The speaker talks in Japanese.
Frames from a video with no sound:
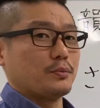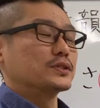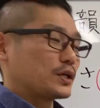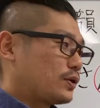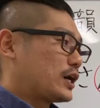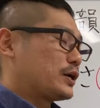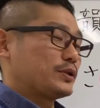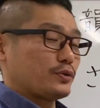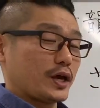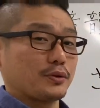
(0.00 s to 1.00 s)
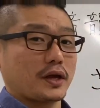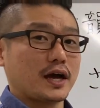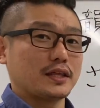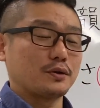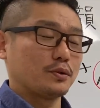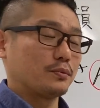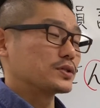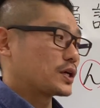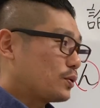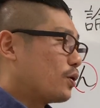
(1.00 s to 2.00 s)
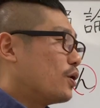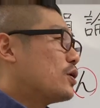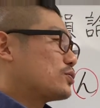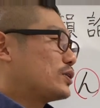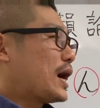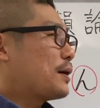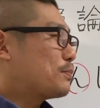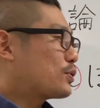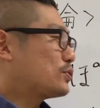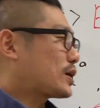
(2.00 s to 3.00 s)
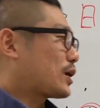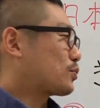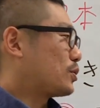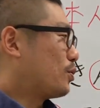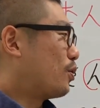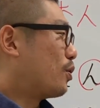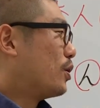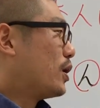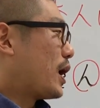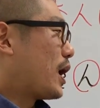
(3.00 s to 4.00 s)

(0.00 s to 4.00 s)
思うんですけど、アルファベットで英語で書いてあると思うんですけど、その南北って書く時の、